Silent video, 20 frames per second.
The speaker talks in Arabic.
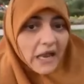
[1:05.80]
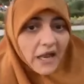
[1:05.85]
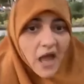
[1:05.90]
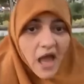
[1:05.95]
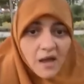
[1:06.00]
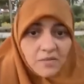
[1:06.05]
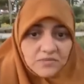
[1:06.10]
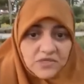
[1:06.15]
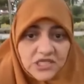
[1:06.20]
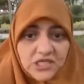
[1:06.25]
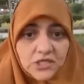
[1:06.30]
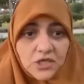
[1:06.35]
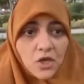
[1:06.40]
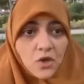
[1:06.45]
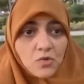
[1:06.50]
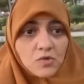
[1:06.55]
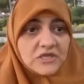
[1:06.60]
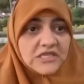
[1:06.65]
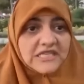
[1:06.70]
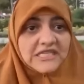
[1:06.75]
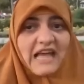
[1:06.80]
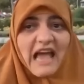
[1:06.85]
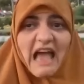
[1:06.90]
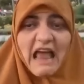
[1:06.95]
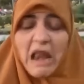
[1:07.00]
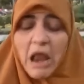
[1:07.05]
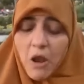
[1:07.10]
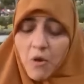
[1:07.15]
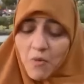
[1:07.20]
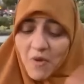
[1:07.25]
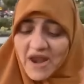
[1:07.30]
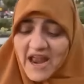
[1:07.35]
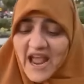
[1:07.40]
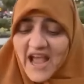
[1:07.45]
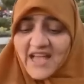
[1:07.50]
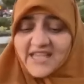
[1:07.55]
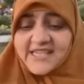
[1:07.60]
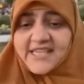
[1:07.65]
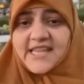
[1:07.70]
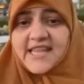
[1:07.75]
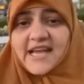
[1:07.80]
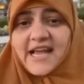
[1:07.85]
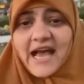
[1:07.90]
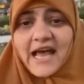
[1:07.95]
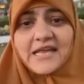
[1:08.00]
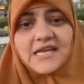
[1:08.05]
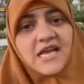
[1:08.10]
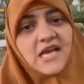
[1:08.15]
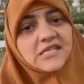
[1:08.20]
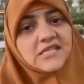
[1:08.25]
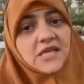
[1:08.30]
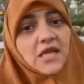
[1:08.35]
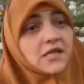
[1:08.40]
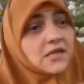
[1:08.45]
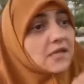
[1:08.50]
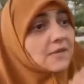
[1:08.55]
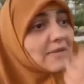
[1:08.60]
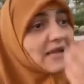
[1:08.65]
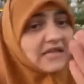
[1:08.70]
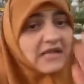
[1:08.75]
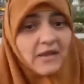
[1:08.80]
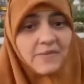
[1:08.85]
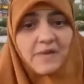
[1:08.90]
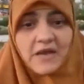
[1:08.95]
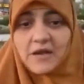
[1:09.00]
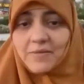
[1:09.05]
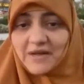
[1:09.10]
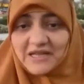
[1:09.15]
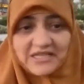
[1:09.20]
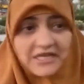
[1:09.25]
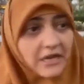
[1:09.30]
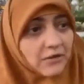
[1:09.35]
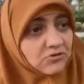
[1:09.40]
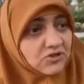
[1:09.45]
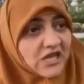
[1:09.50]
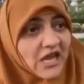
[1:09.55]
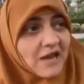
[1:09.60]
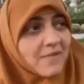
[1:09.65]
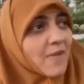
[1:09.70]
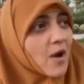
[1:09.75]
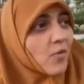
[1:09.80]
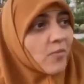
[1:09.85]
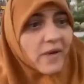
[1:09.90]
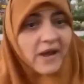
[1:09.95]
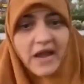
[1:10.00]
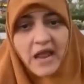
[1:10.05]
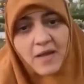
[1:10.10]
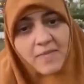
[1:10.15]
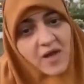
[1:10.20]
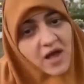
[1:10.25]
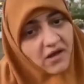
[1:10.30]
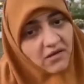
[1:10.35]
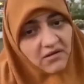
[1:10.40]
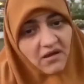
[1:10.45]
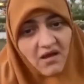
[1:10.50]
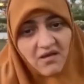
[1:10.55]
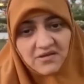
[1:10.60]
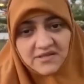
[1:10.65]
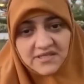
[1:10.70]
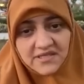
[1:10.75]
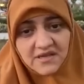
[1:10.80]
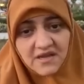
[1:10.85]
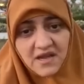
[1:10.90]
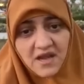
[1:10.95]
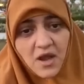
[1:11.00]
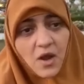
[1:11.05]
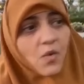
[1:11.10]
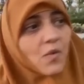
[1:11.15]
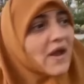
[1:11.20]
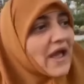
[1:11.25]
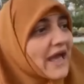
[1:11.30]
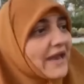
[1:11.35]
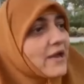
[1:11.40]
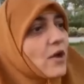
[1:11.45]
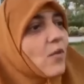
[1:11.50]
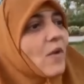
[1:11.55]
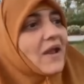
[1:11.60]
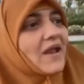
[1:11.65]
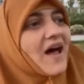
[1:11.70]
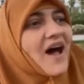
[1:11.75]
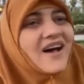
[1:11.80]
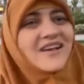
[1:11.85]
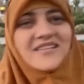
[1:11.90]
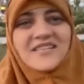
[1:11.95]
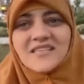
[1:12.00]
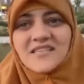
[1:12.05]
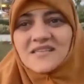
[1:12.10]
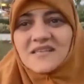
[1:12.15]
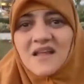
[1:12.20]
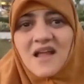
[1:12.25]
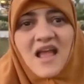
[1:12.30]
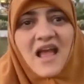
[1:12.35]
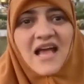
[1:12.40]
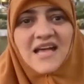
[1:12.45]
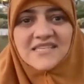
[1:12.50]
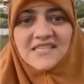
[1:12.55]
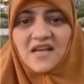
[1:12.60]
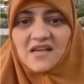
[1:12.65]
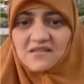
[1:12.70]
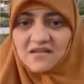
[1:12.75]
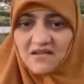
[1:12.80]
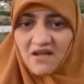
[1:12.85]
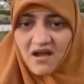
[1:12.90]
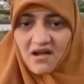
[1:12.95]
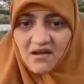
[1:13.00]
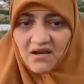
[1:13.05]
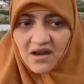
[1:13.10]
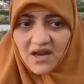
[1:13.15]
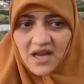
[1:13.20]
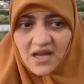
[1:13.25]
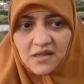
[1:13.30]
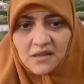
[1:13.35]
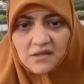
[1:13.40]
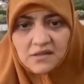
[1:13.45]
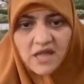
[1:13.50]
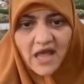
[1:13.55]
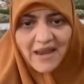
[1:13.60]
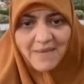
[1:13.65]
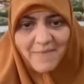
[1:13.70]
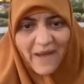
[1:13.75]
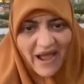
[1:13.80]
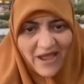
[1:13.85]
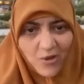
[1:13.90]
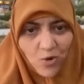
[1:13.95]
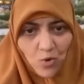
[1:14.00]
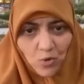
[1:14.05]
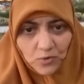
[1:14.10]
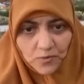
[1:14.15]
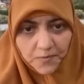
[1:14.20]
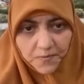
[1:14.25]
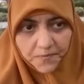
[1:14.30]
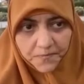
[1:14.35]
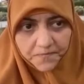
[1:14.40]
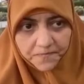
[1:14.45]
بقى القمص والزعل وانا هحسدك يا ستي ما تعملي ما انت لو سليمه وبريئه ما خلاص هو يعني هو الاصل اذيه الاخرين ده المعيون